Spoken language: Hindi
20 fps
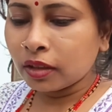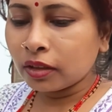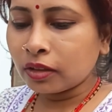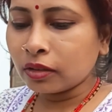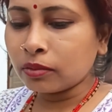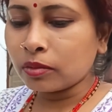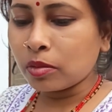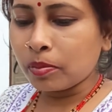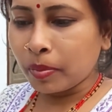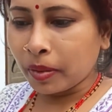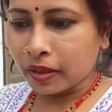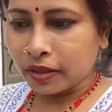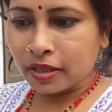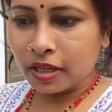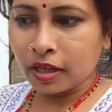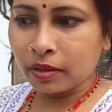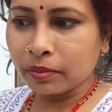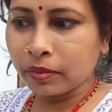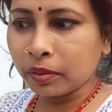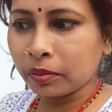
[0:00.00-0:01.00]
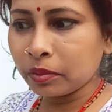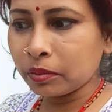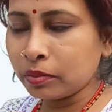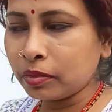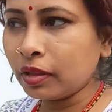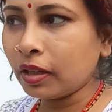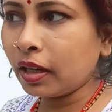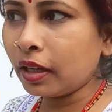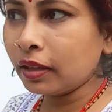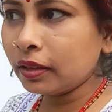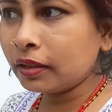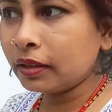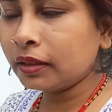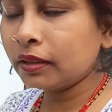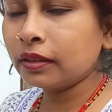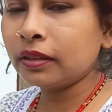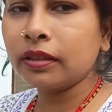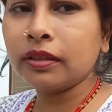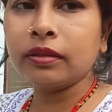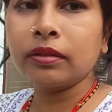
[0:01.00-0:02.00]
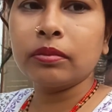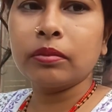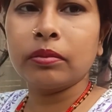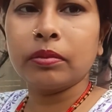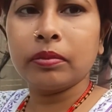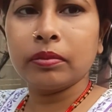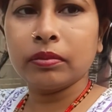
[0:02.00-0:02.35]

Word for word: तो वो परछामन में बुलाई थी